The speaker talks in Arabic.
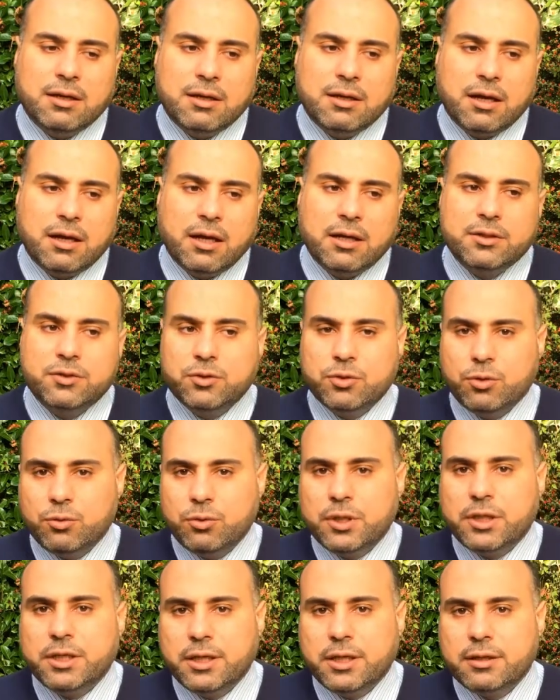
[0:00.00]
هاي
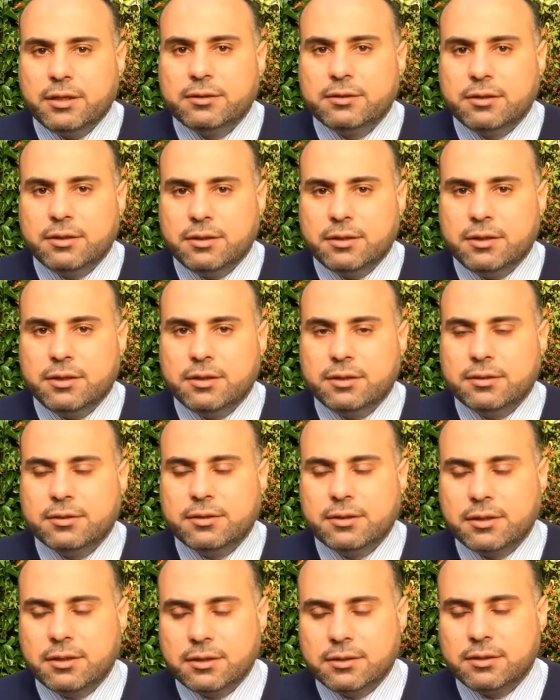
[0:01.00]
السلوكيات اللي
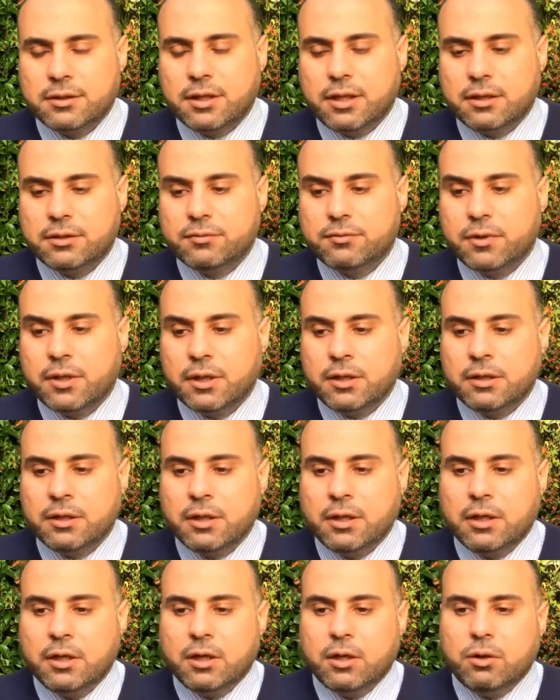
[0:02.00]
تصير عند الأطفال
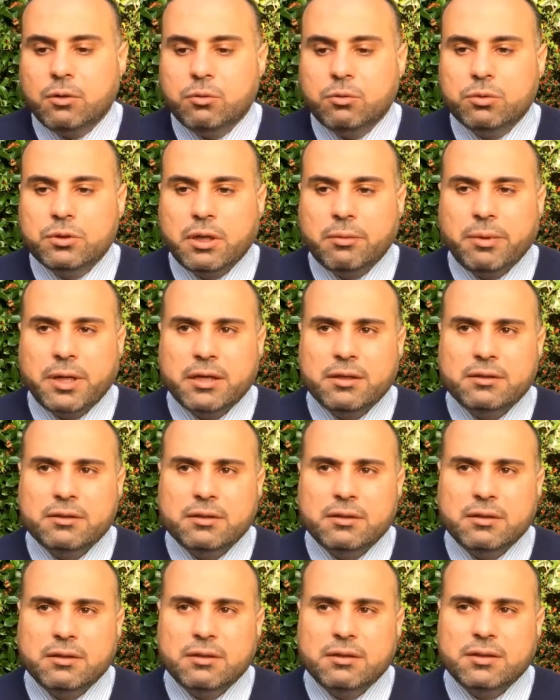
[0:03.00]

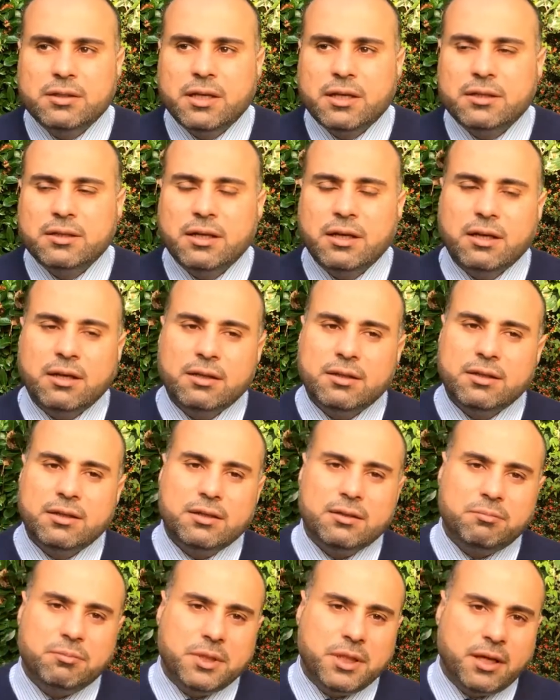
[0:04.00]
وطبعا يعني
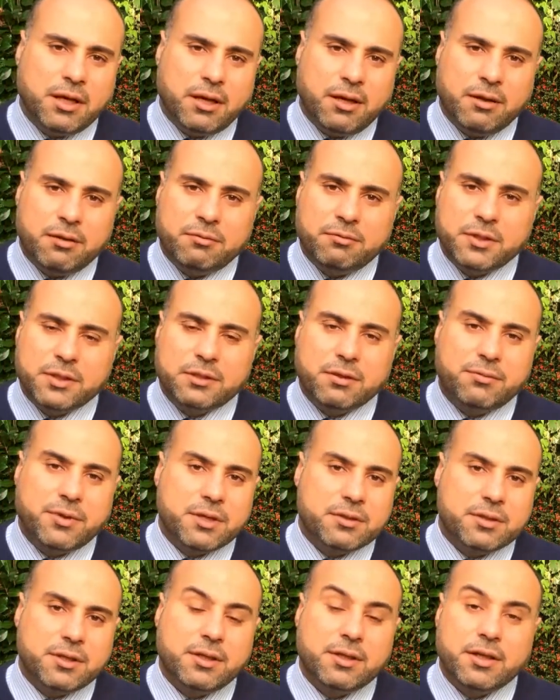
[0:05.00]
هذه بها
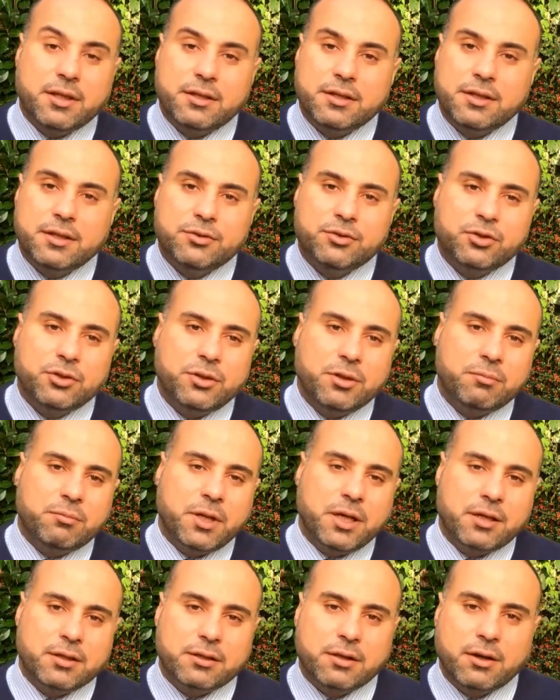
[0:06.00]
فالتفاصيل كثيرة جدا
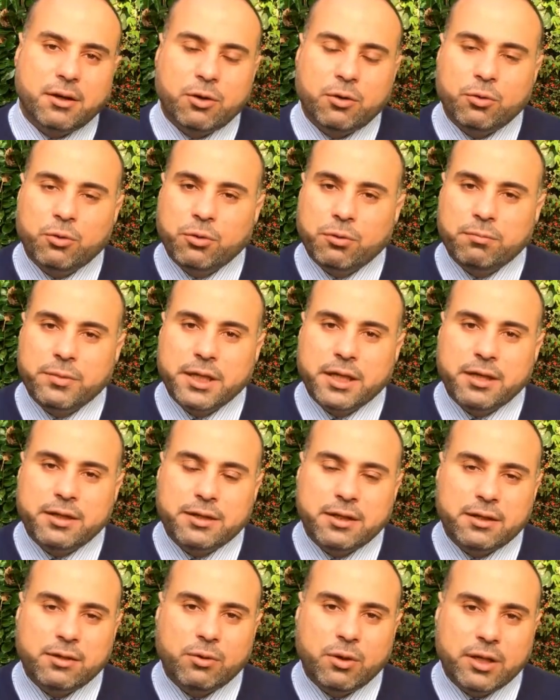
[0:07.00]
ما أقدر أخوض بها
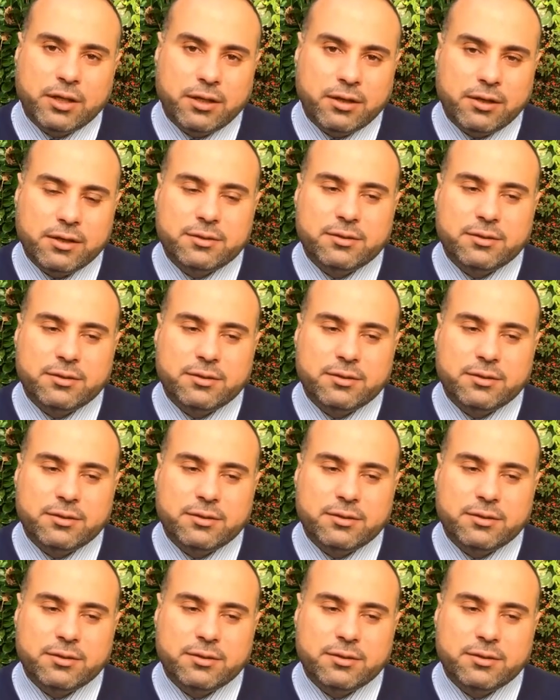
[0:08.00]
لأنه أنا